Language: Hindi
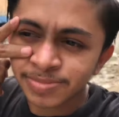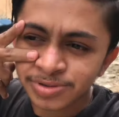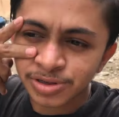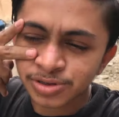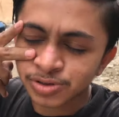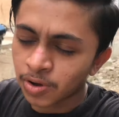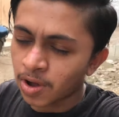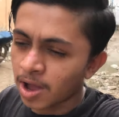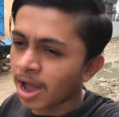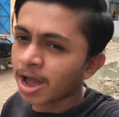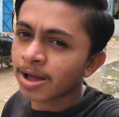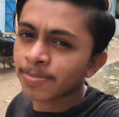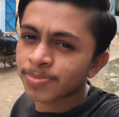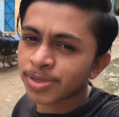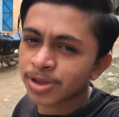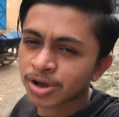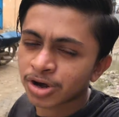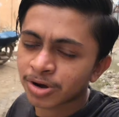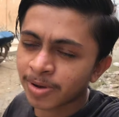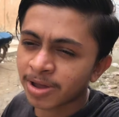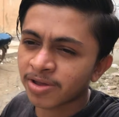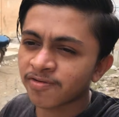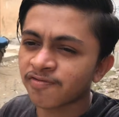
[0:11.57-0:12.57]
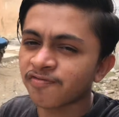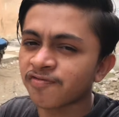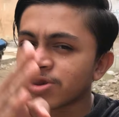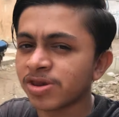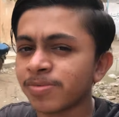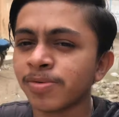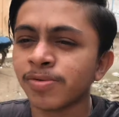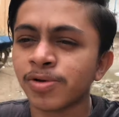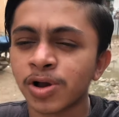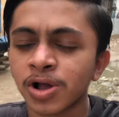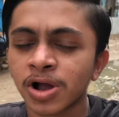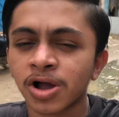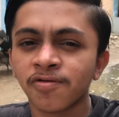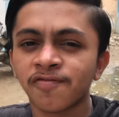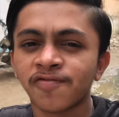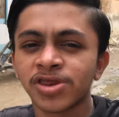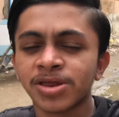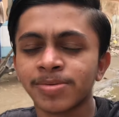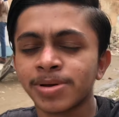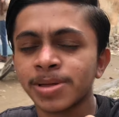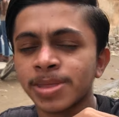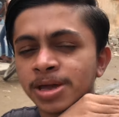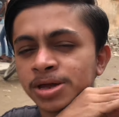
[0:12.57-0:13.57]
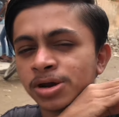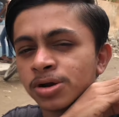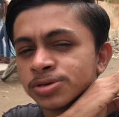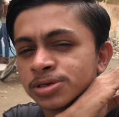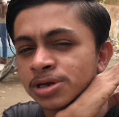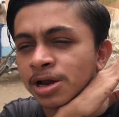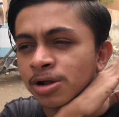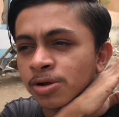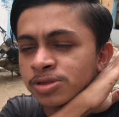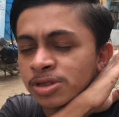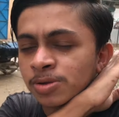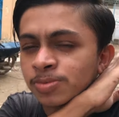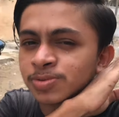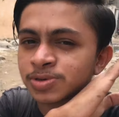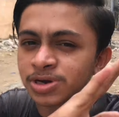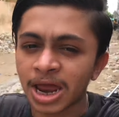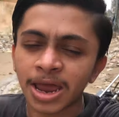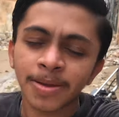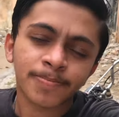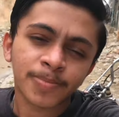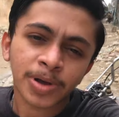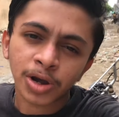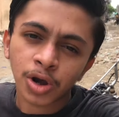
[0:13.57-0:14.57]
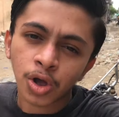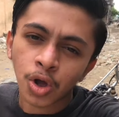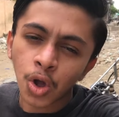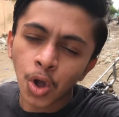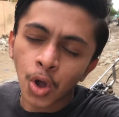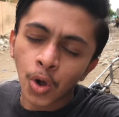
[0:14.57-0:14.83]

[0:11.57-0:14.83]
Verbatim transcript: सी सो आप देख रहे हो भाई फ्री में ब्लॉग फ्री में देख रहा हो चैनल को सब्सक्राइब कर लो